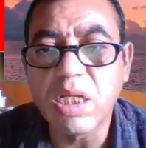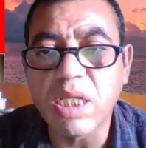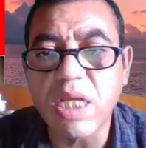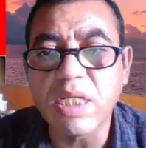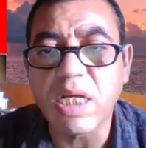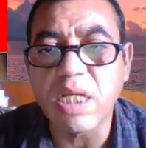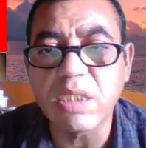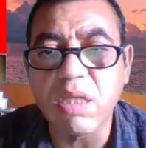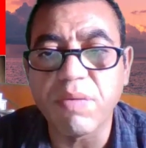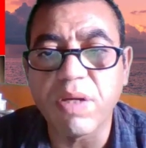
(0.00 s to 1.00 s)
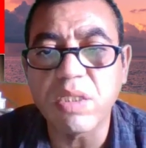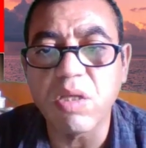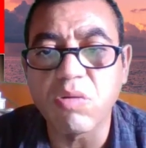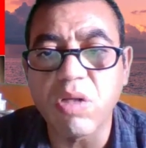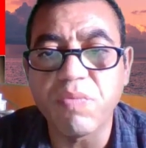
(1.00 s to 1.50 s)
لدينا كنيسة
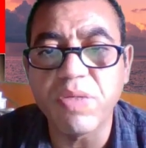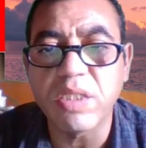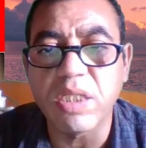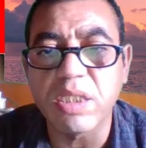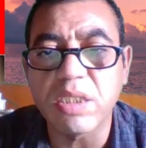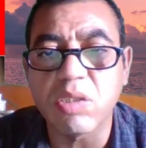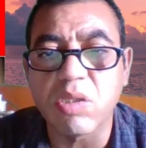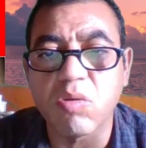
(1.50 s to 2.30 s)
أفغانية هنا في تينيسي